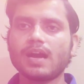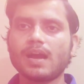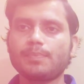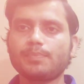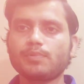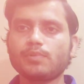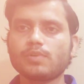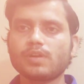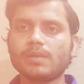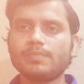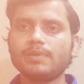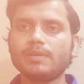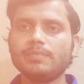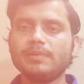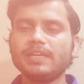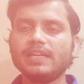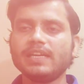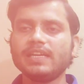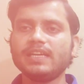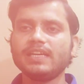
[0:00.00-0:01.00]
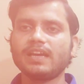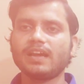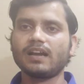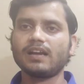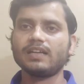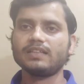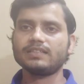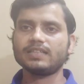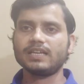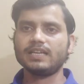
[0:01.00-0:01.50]
आपको कभी भी नहीं
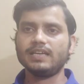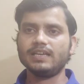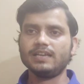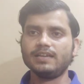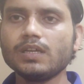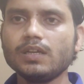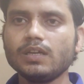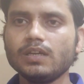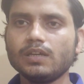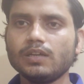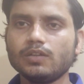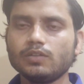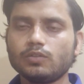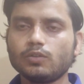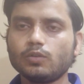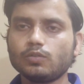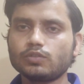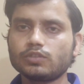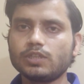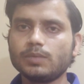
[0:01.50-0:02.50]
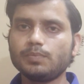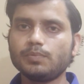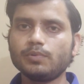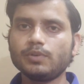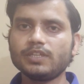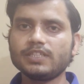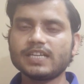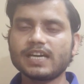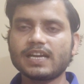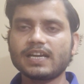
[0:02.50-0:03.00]
करना चाहिए तो उसकी
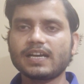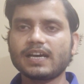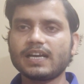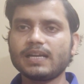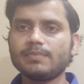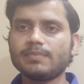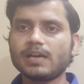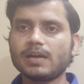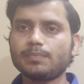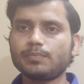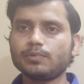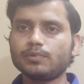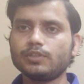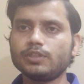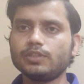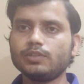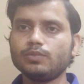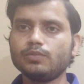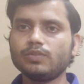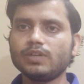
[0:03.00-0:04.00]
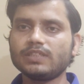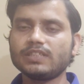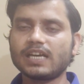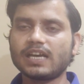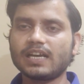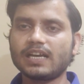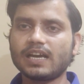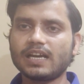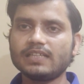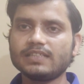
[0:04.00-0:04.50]
पूरी जानकारी मैं आपको दे दूंगा
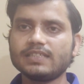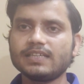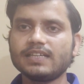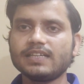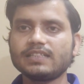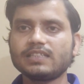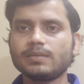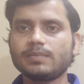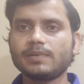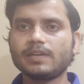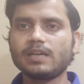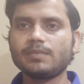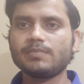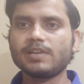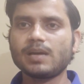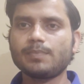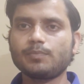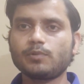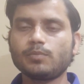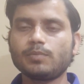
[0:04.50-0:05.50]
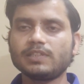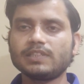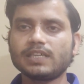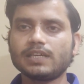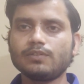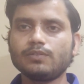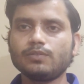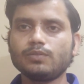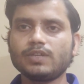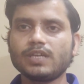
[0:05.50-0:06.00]
जानकारी देने से पहले मैं आपको
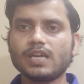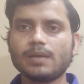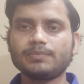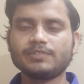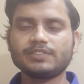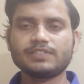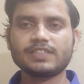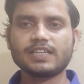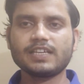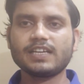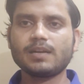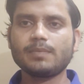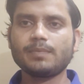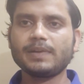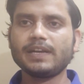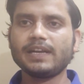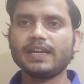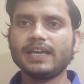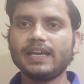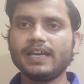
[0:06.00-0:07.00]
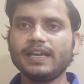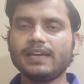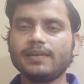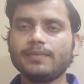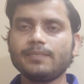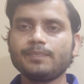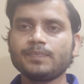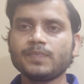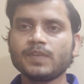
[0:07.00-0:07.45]
बता दूं कि आप इस चैनल पर नए हैं